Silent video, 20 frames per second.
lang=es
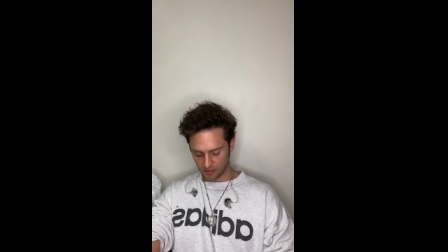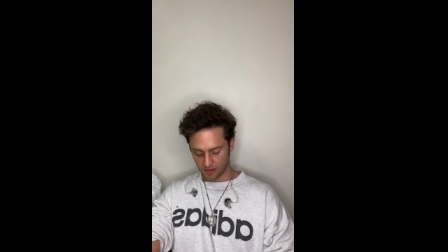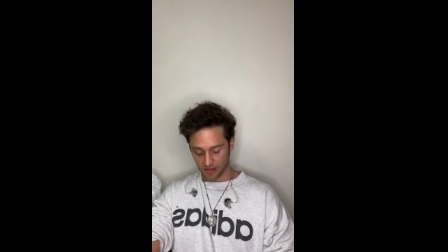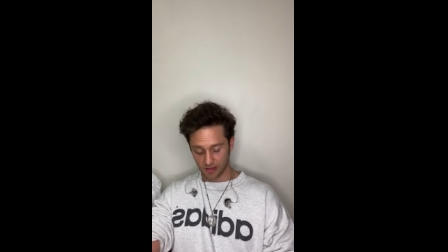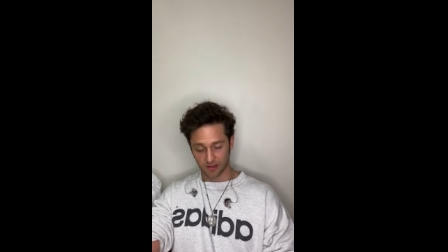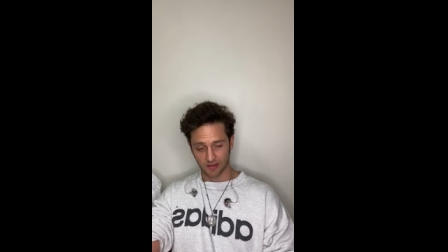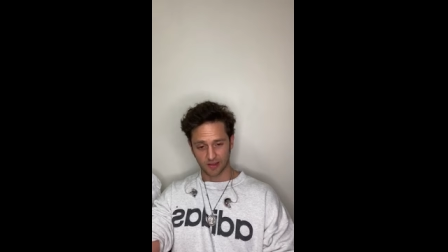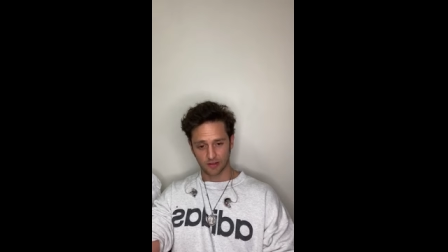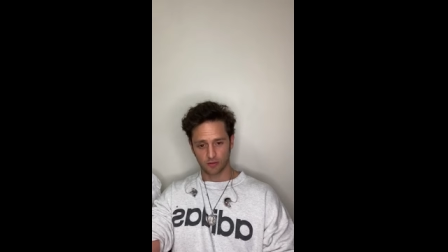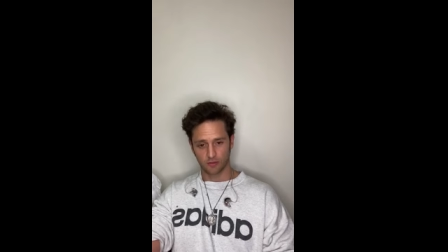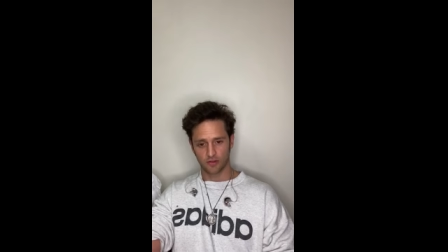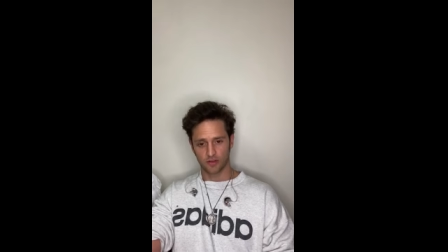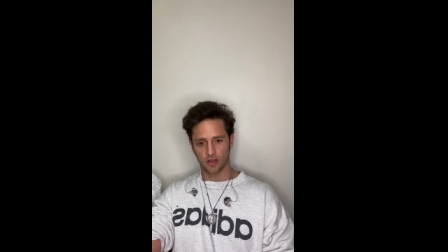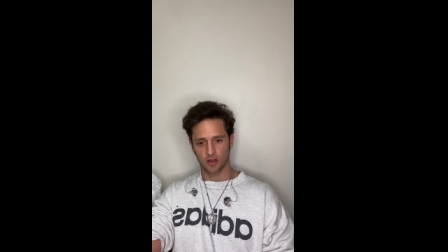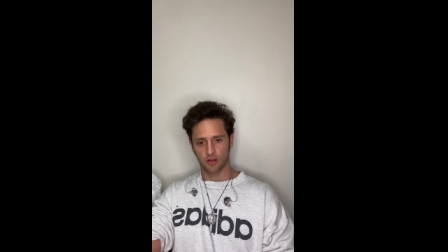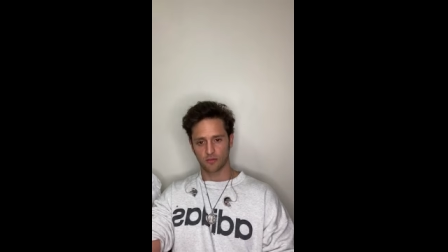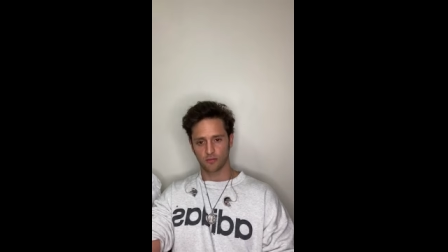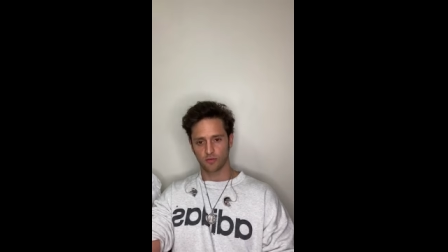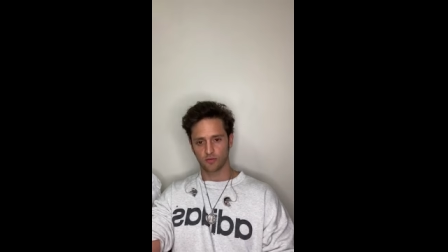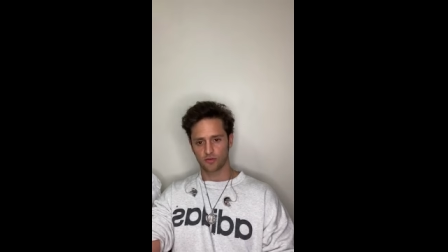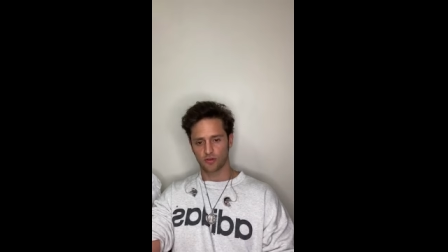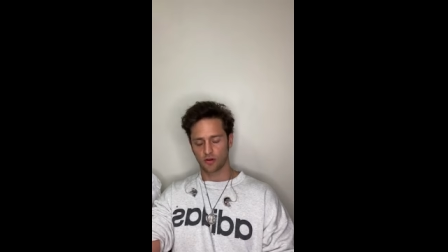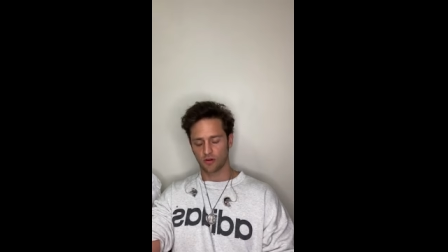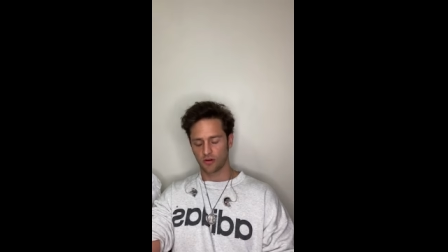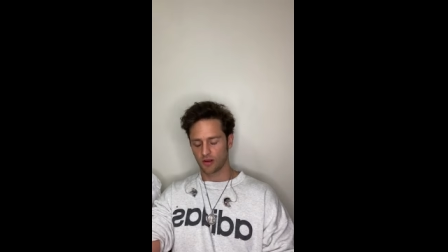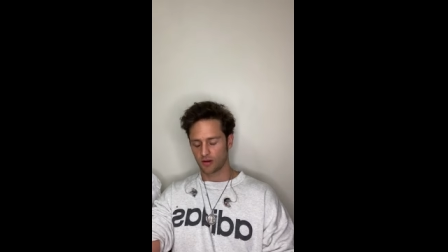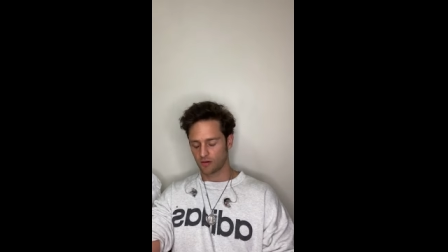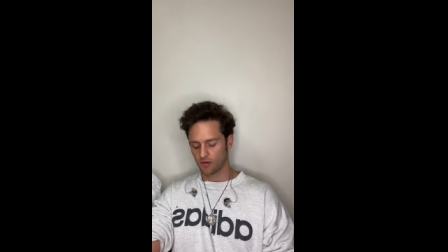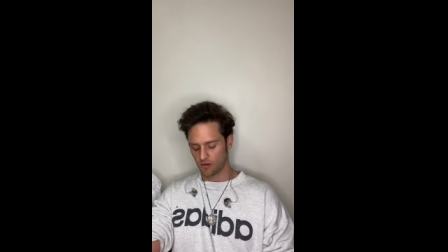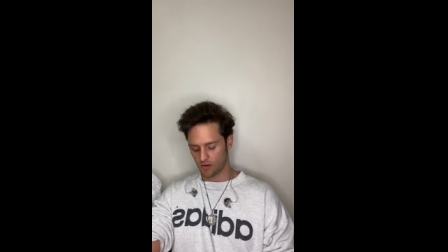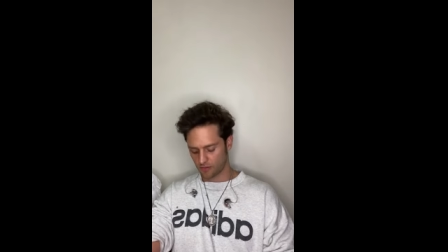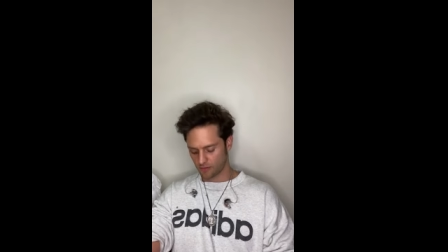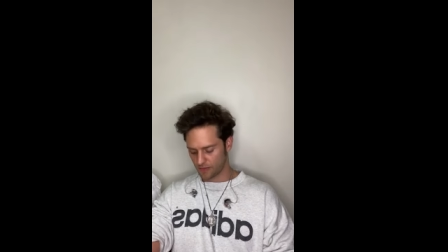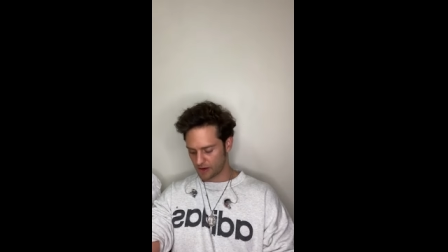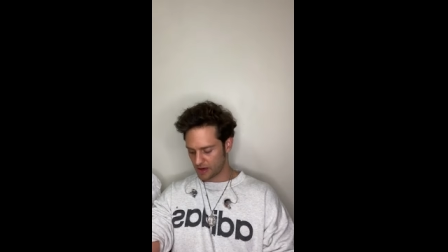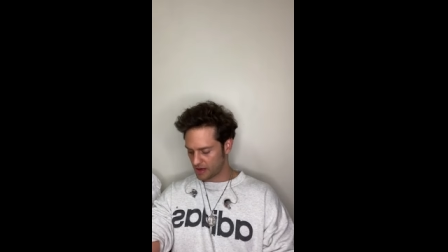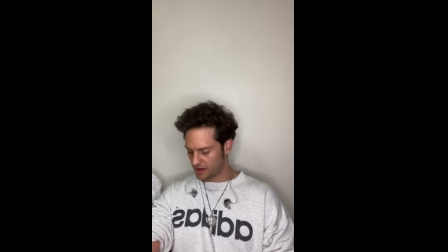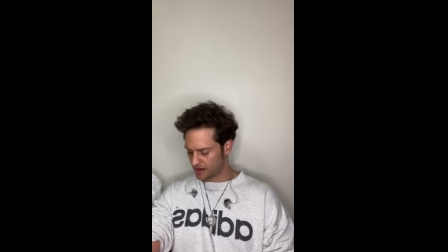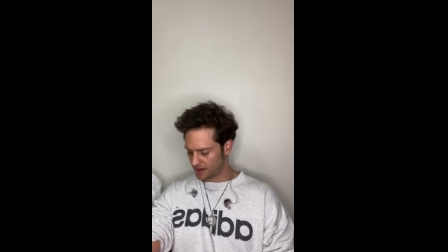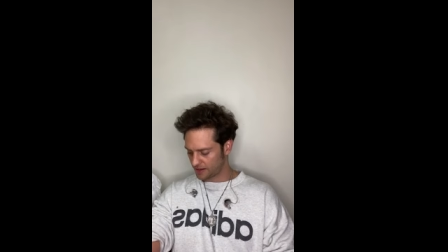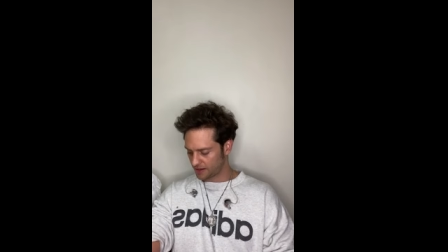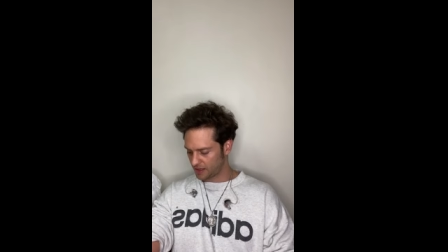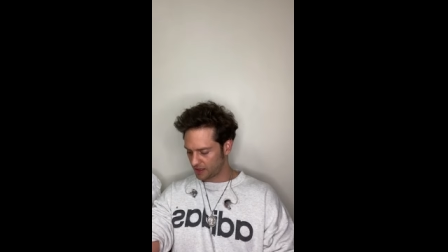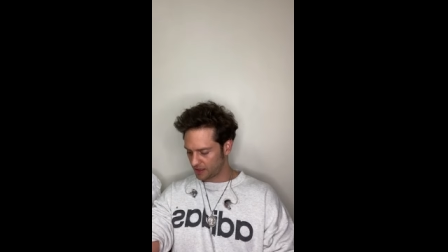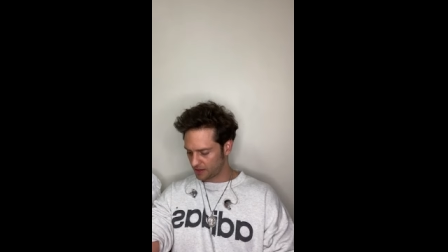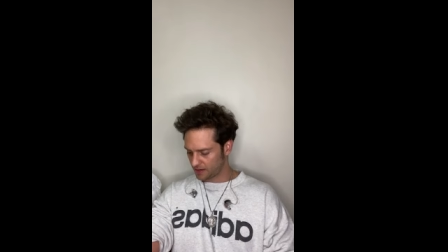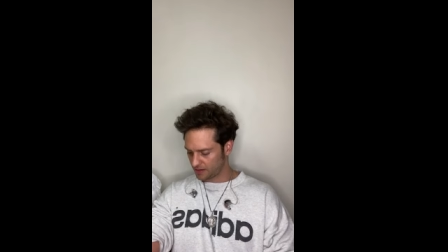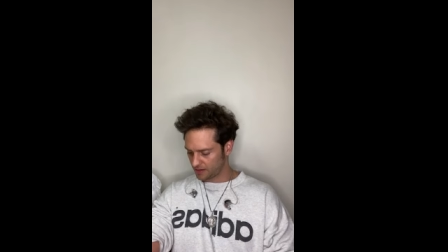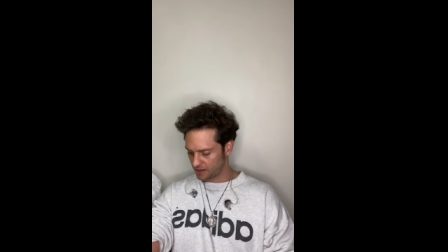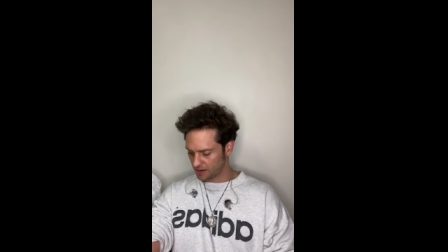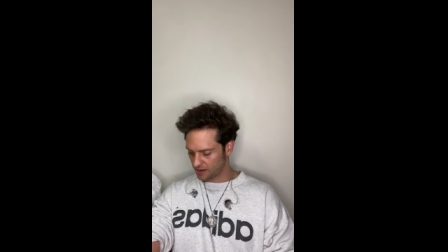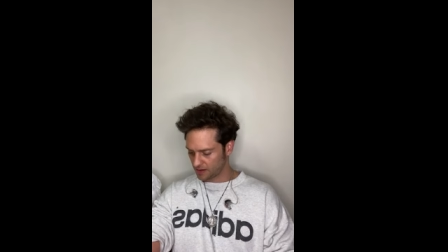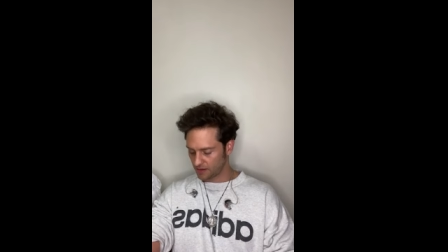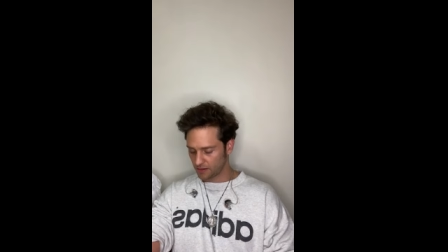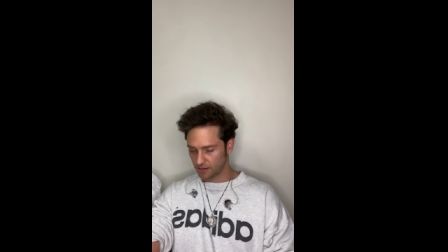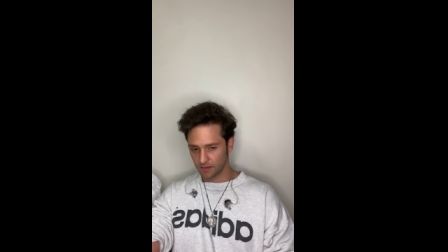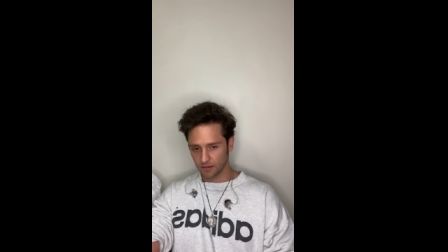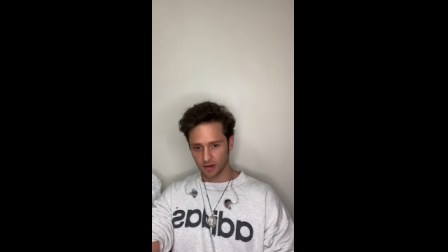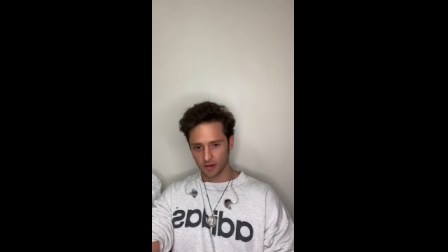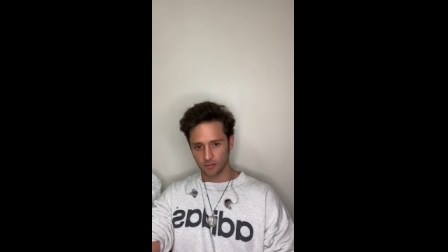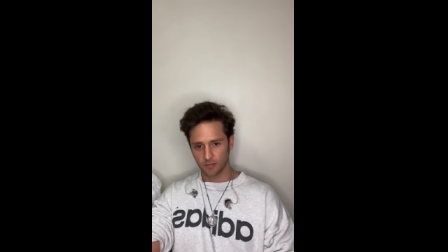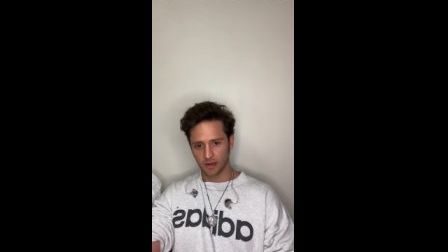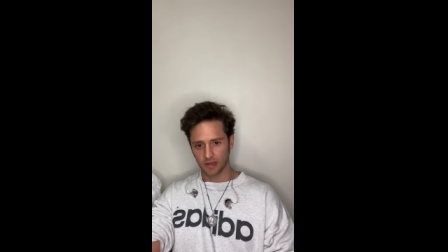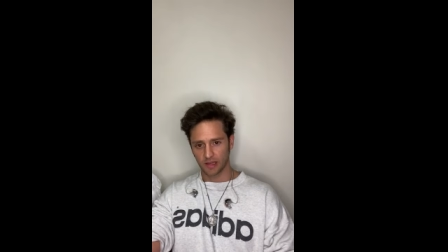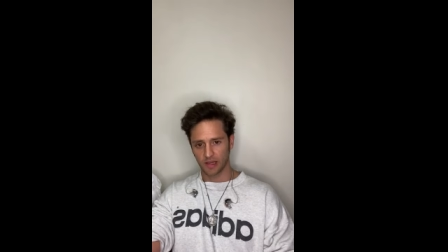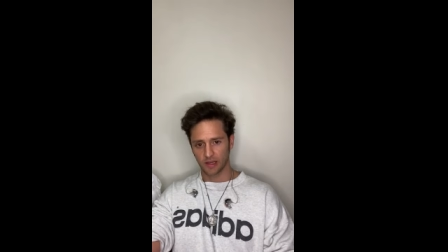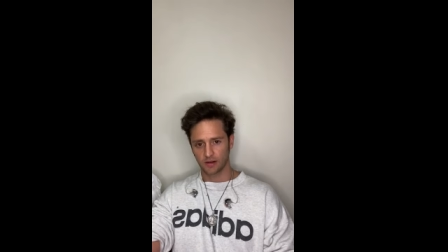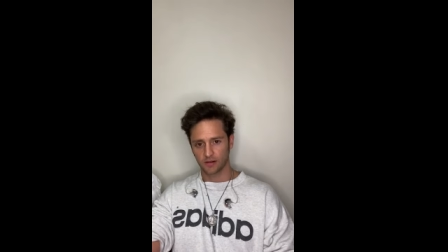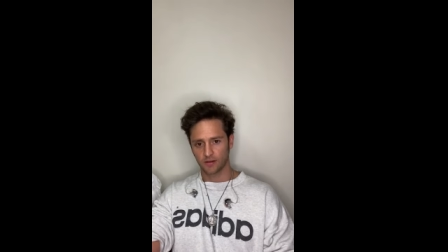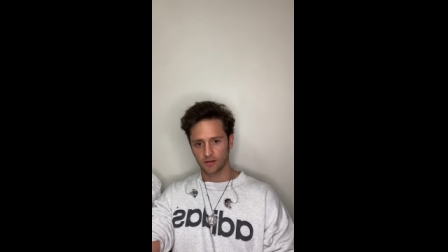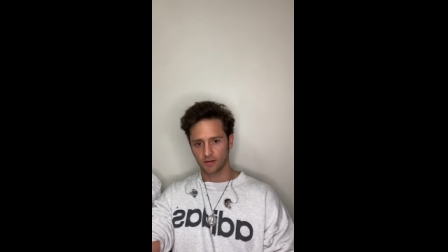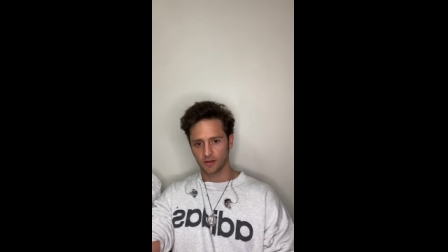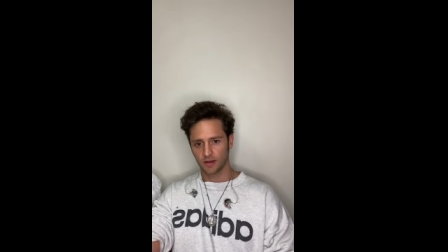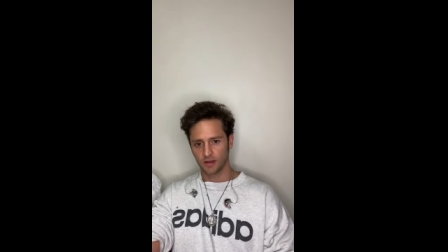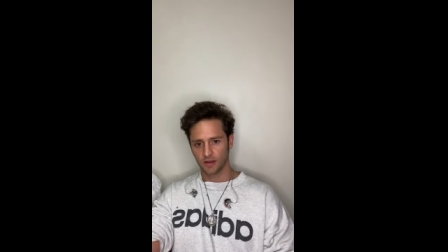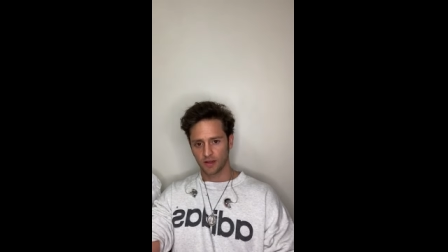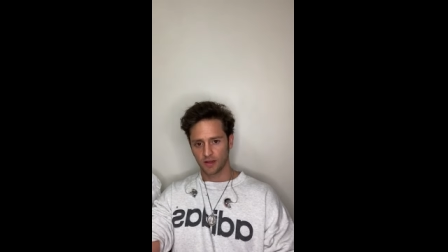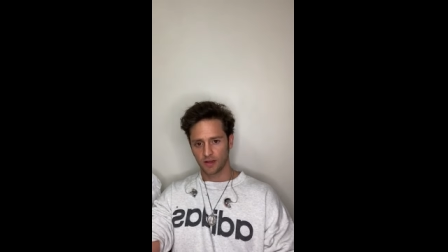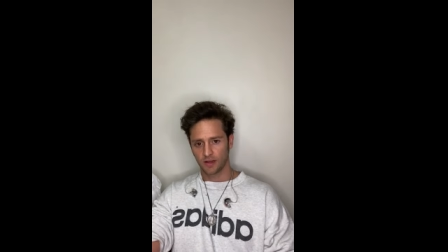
Ahorita se ha escuchado mucho lo de Colombia, aquí en, México.